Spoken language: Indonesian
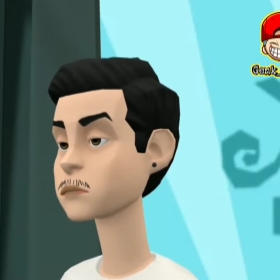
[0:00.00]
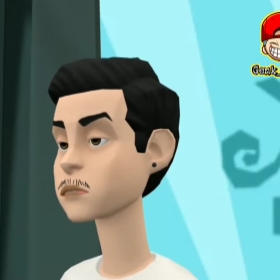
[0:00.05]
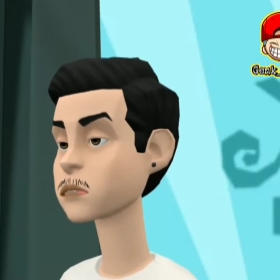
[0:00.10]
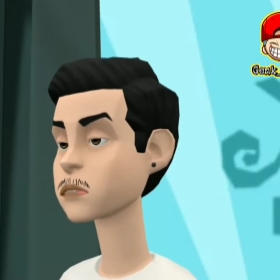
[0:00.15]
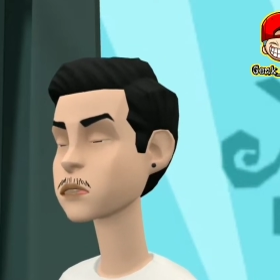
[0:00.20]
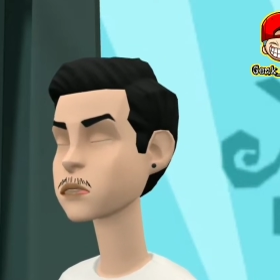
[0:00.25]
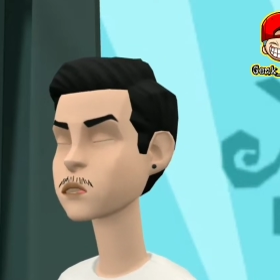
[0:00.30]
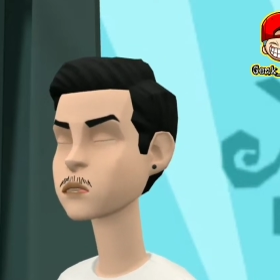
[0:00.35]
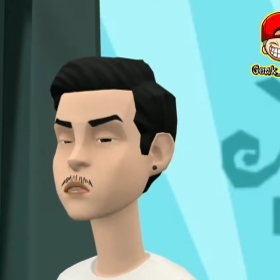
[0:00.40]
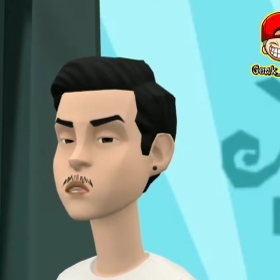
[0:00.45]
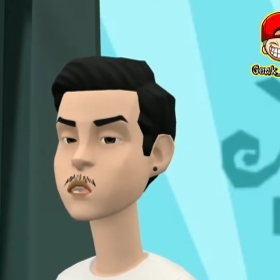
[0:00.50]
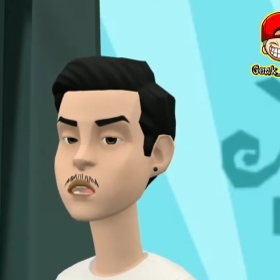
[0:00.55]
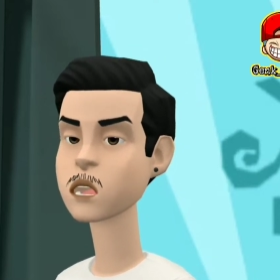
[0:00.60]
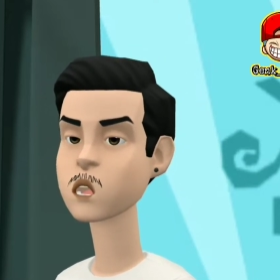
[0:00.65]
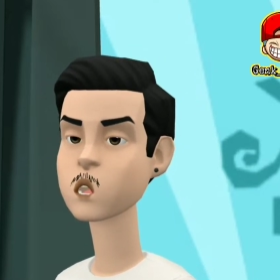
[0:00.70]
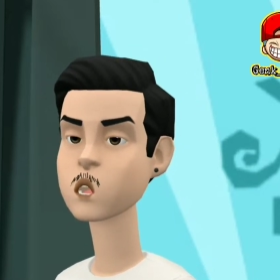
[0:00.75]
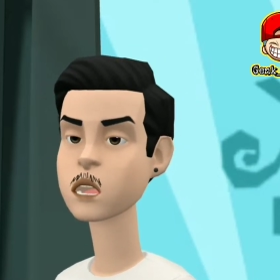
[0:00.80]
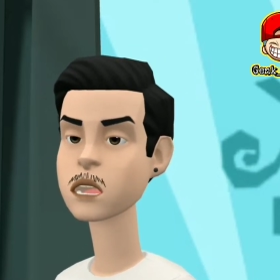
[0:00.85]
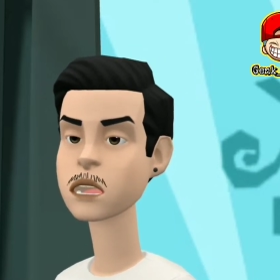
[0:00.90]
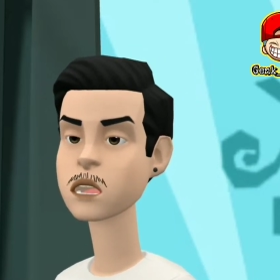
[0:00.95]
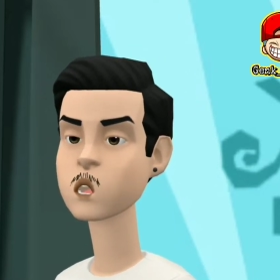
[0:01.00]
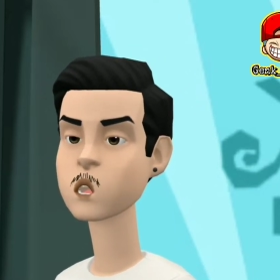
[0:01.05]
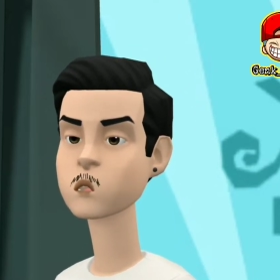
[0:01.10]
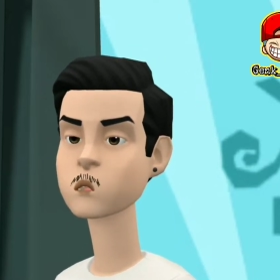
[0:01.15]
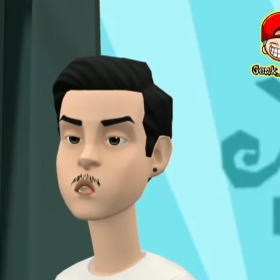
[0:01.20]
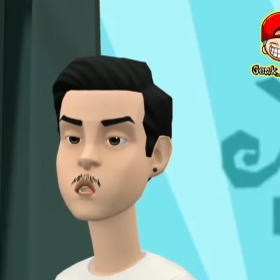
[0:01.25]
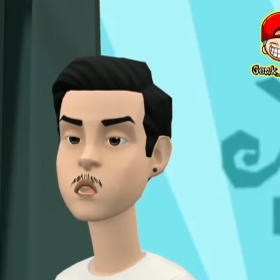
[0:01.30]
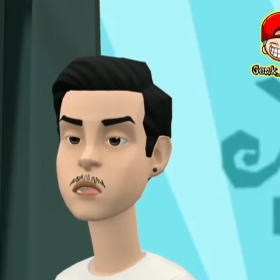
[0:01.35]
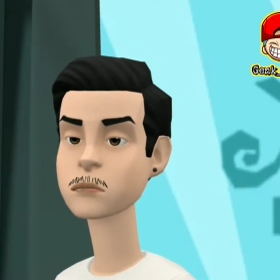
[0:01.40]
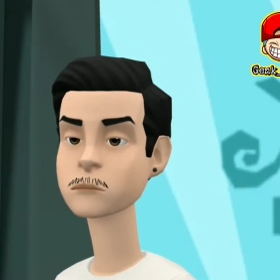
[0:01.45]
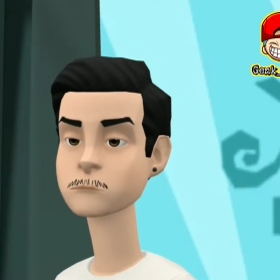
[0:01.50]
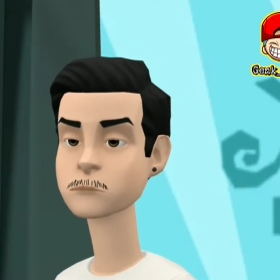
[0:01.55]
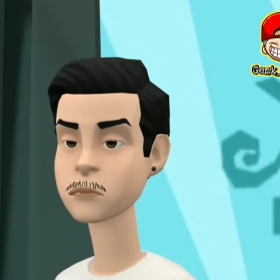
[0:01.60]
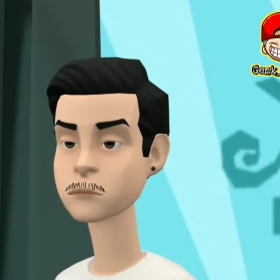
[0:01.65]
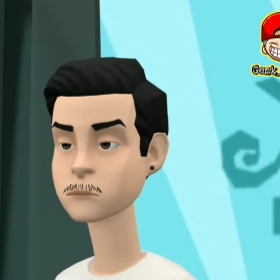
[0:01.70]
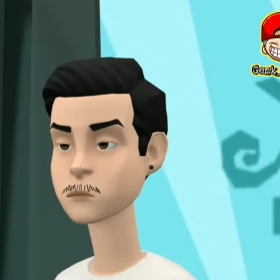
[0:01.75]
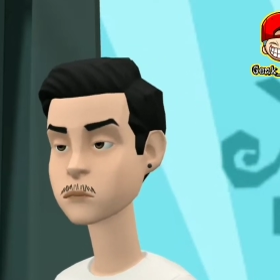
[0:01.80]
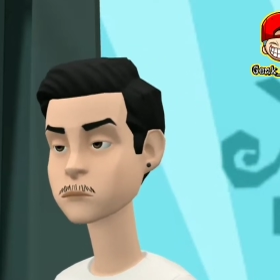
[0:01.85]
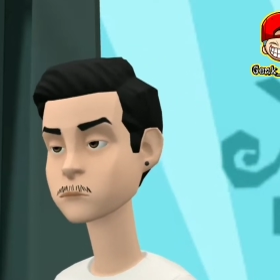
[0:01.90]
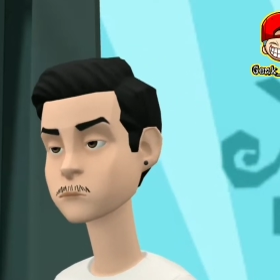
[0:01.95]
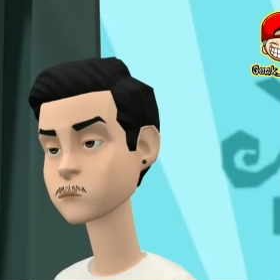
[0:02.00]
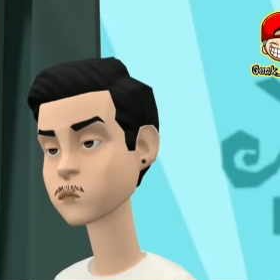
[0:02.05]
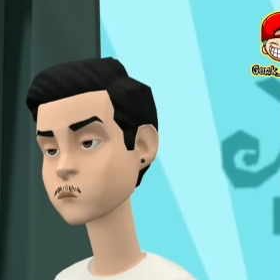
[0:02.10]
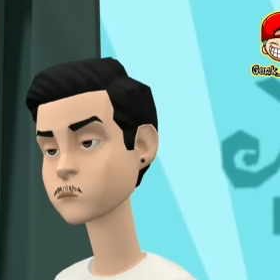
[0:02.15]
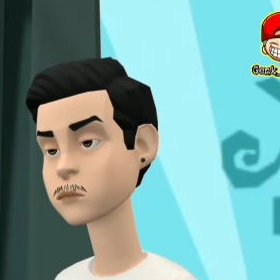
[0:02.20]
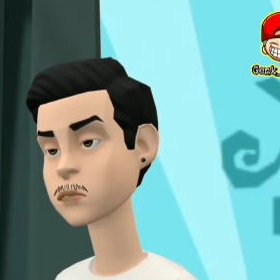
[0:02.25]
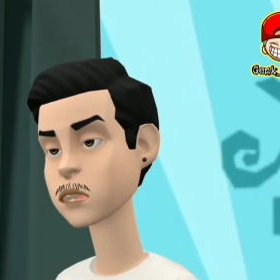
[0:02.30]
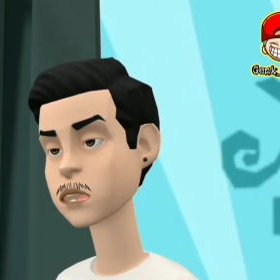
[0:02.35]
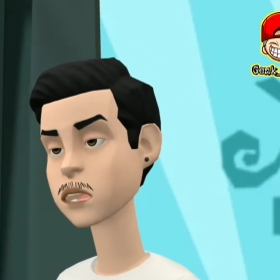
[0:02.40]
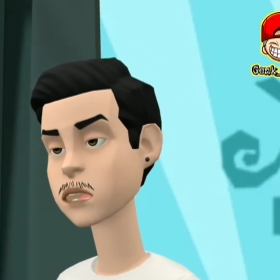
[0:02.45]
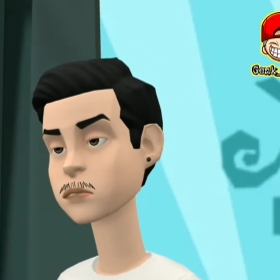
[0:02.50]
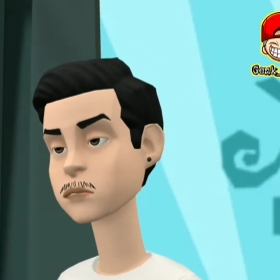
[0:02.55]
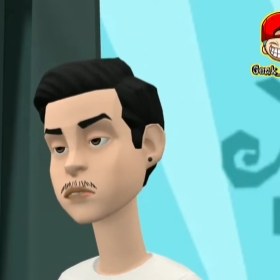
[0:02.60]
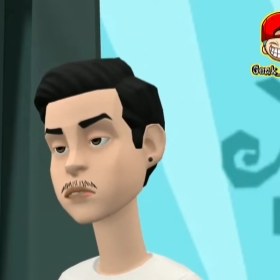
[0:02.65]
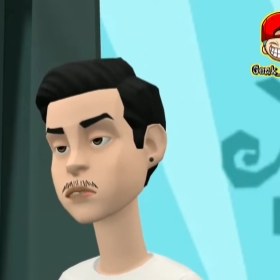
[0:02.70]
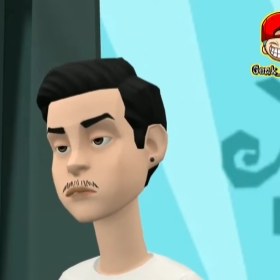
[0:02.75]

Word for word: nyicil mantan tuh maksudnya nyicil